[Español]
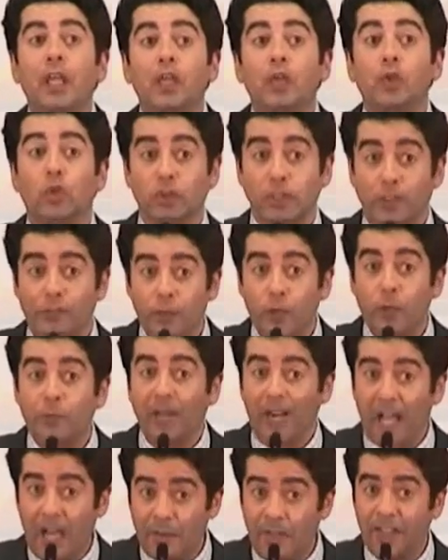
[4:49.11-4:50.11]
nos sirvió
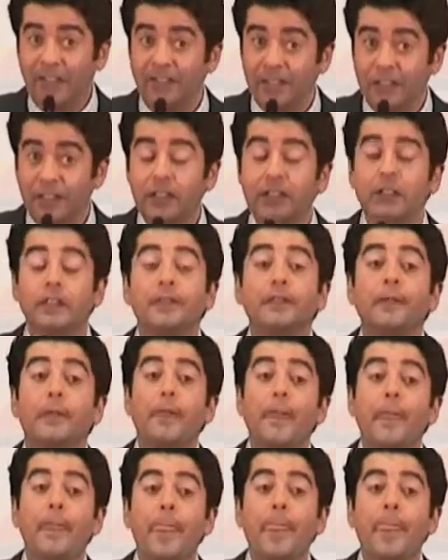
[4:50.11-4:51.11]
para aprender
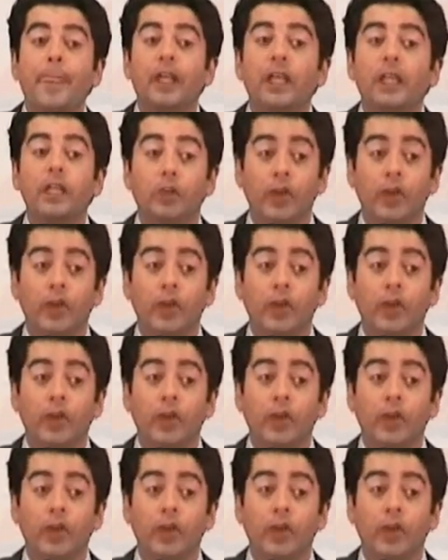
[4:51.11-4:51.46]
y